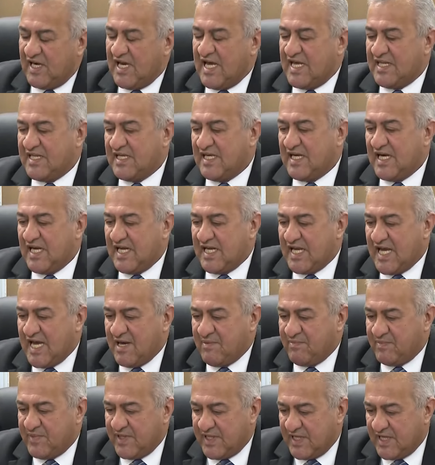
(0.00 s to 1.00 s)
هذه
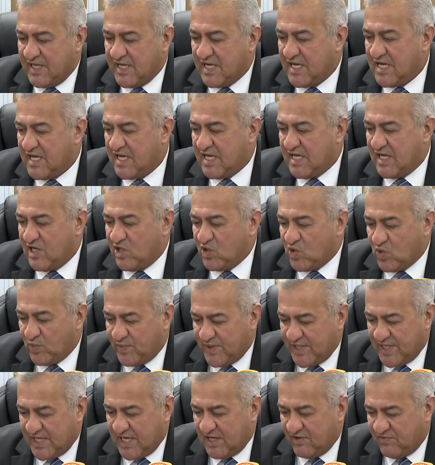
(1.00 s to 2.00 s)
الايام
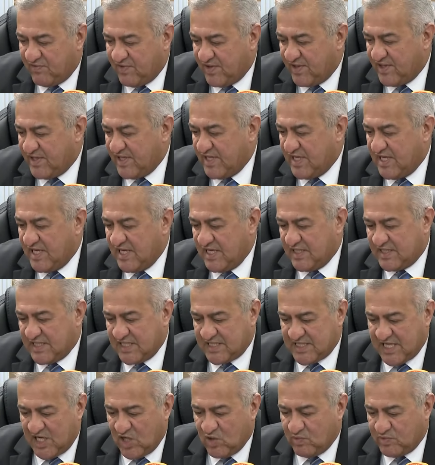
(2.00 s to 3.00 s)
اليوبيل الفضي
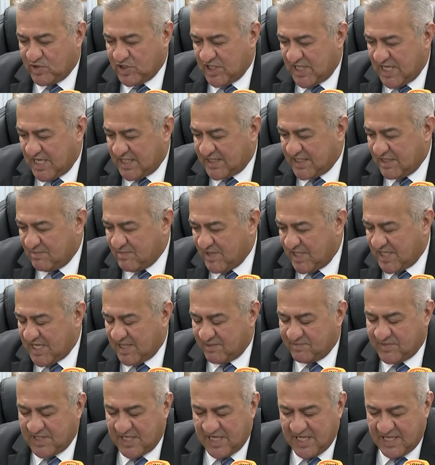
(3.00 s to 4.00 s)
لتسلم جلالة الملك
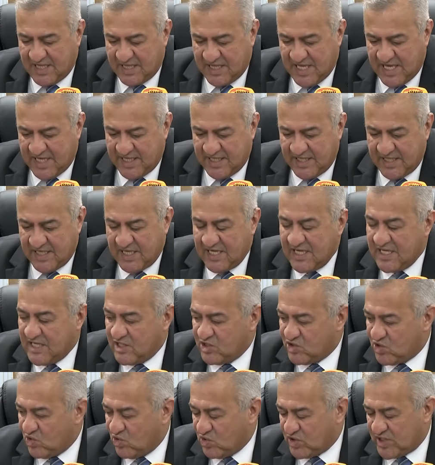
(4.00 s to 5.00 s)
عبد الله الثاني
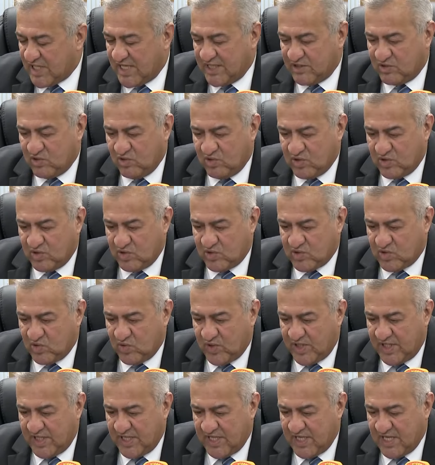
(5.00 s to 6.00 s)
سلطاته
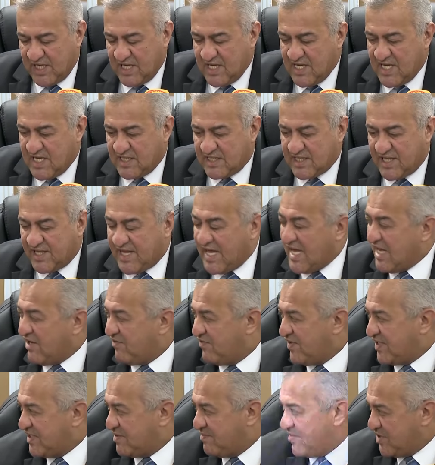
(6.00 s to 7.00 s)
الدستورية
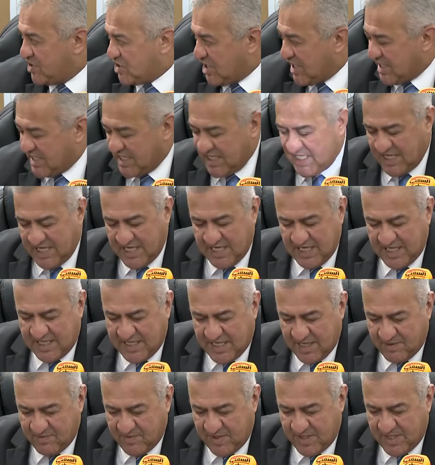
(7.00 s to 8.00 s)
تضاعفت بشكل
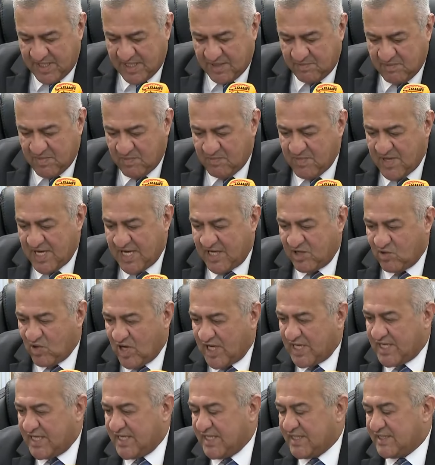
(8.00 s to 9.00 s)
كبير ما
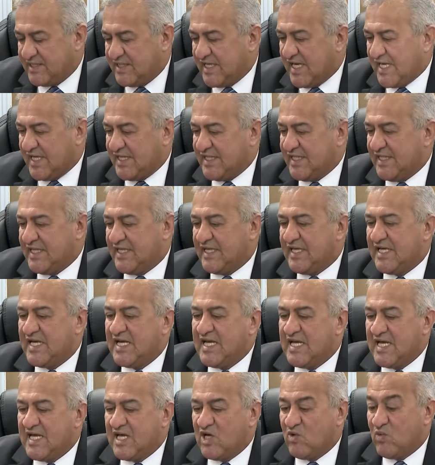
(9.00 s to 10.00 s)
يؤكد يعني
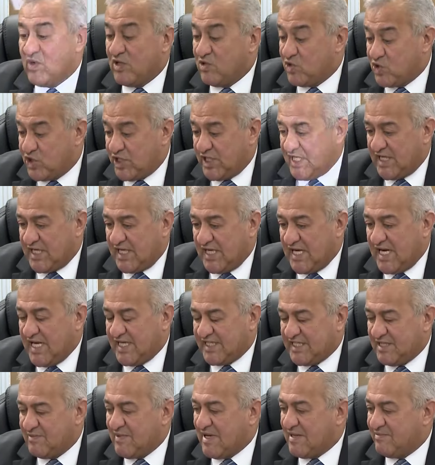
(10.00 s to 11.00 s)
ويشير إلى
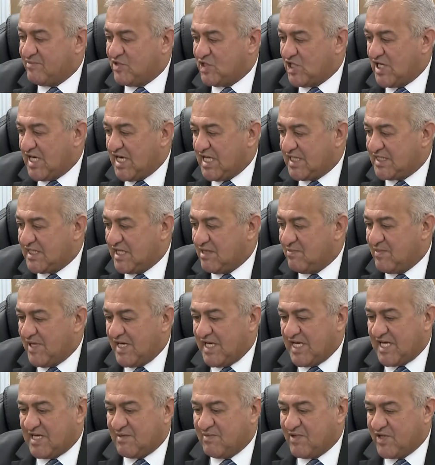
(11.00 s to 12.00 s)
اهتمام جلالة
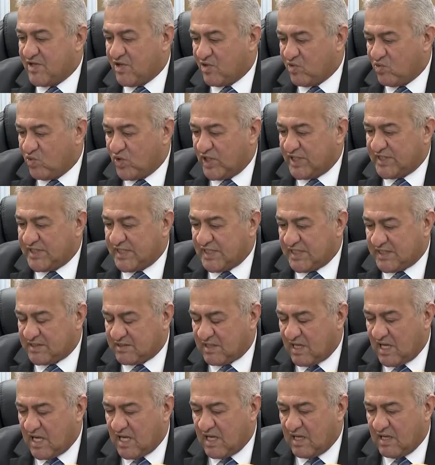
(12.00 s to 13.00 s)
الملك بضرورة
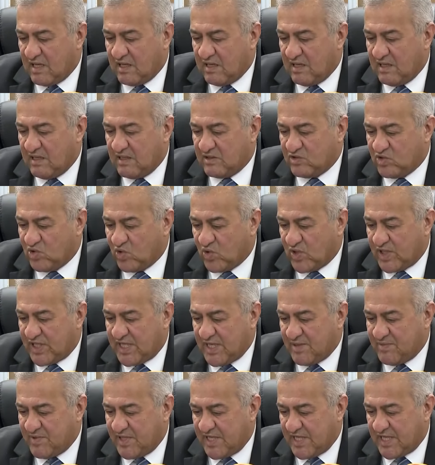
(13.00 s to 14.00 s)
إعطاء دور
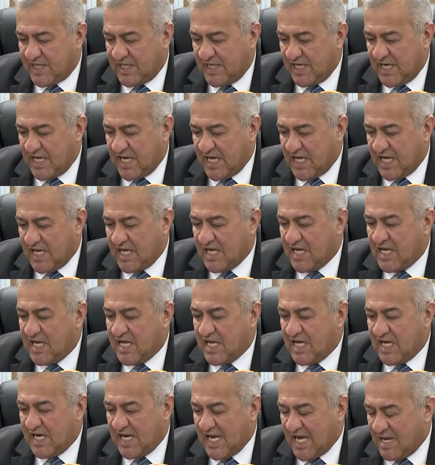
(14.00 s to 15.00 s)
كبير إلى
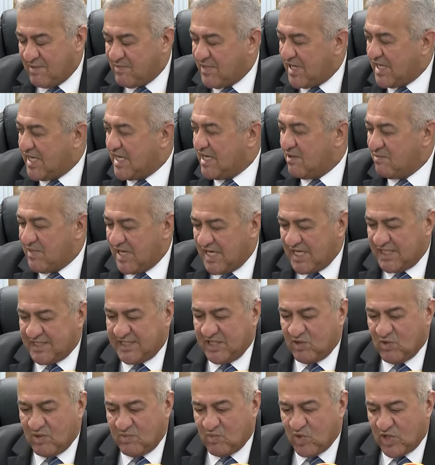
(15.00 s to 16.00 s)
العمل
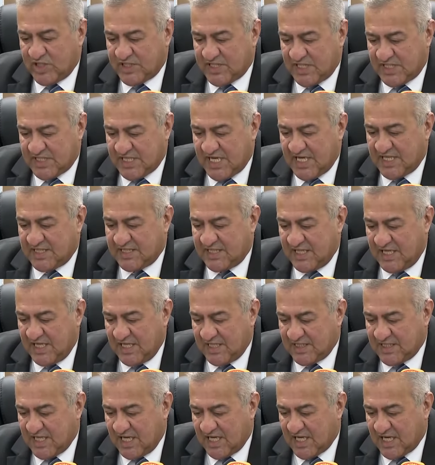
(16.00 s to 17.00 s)
البلدي ومؤسسات
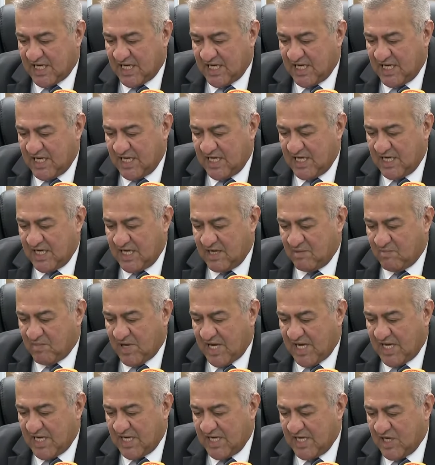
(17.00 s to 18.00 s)
الإدارة
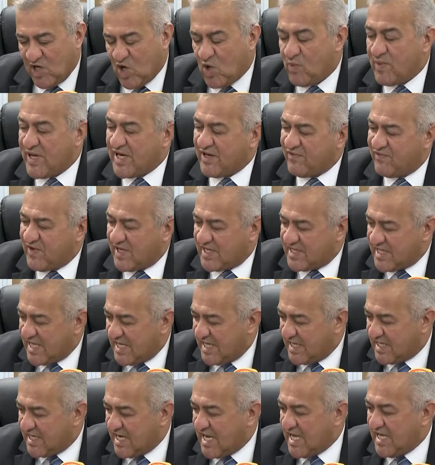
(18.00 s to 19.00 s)
المحلية وما رافق
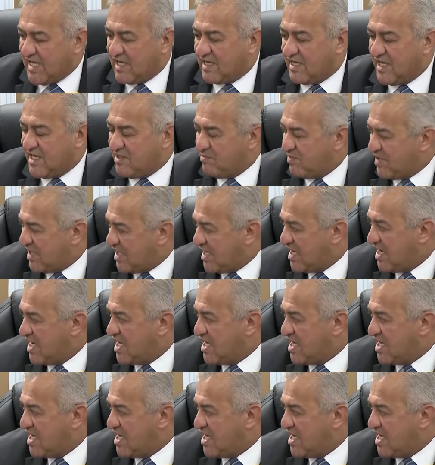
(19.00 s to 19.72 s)
ذلك لاحقا من